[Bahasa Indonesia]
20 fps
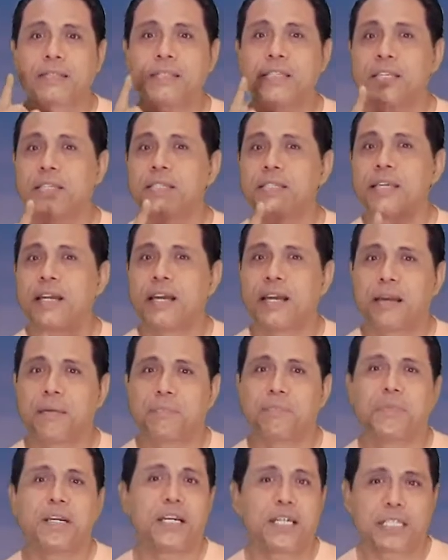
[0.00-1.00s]
tidak
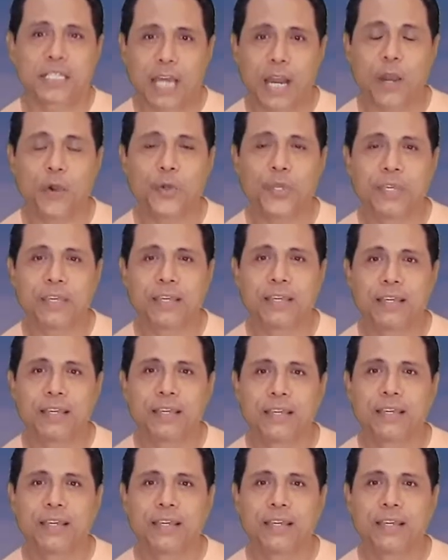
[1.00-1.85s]
mengetahui